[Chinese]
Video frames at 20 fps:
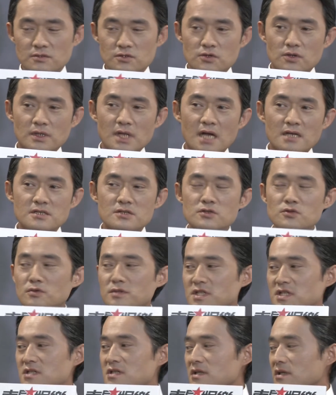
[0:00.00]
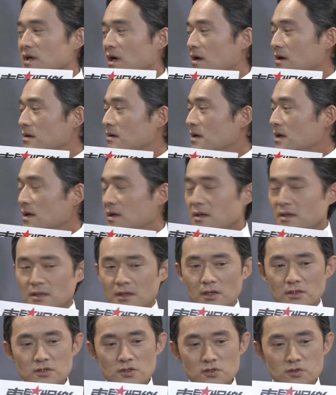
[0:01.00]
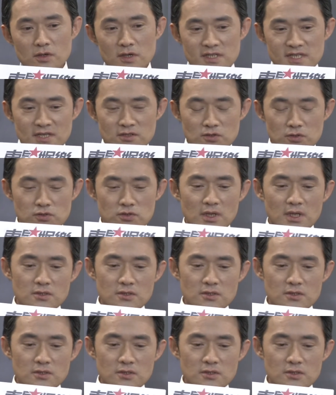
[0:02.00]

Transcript: 就还是送急诊啊，然后就送他三总去。